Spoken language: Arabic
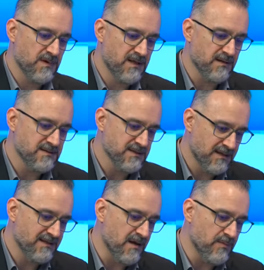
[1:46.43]
قد تصير
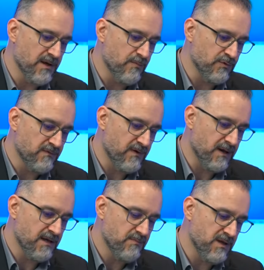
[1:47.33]
قدام العمود
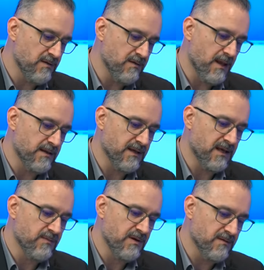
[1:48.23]
الفقري يعني
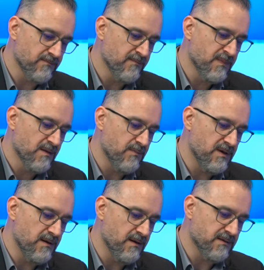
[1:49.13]
تقريبا
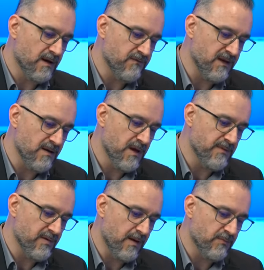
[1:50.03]
من الطرف
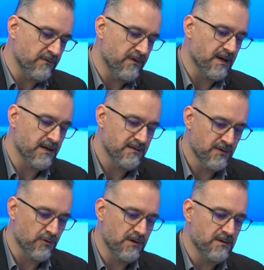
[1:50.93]
الامامي من العمود الفقري
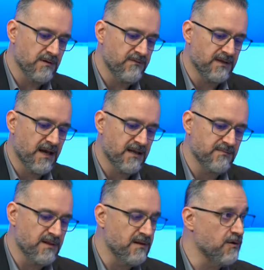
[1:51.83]
ندخل
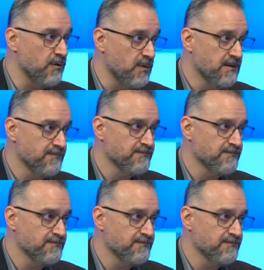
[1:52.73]
فتحات مثل الابر